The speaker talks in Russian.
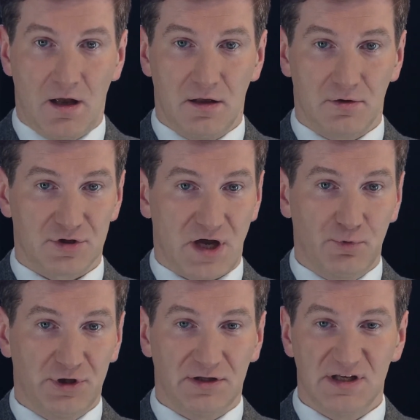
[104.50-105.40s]
То есть как
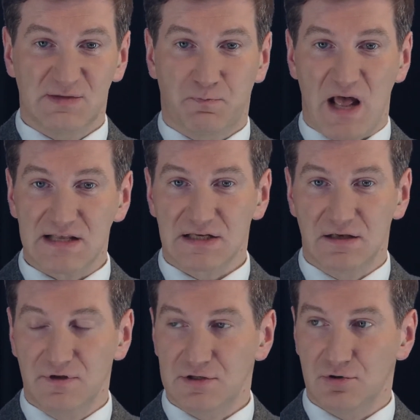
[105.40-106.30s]
будто это испанский
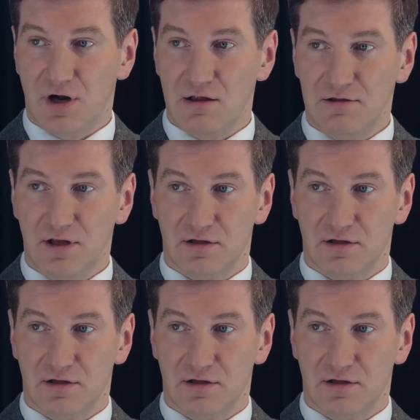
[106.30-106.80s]
видеоконтент.